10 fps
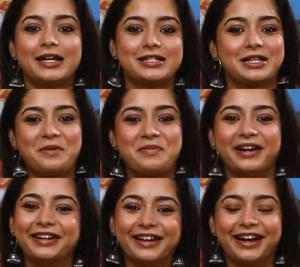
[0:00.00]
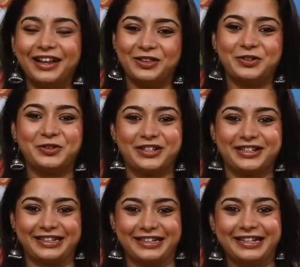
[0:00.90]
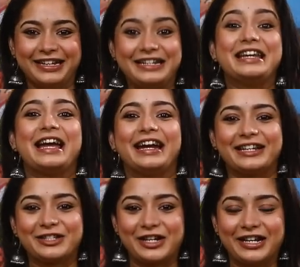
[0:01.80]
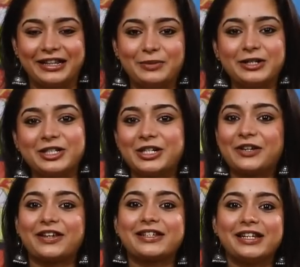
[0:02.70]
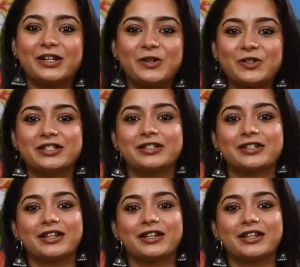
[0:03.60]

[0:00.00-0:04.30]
எஸ்கேப் ஆகிட்டாங்க அந்த ஒரு டீ அடிக்ஷன்லேருந்து பட் சின்ன வயசுலேயே குடிச்சிட்டு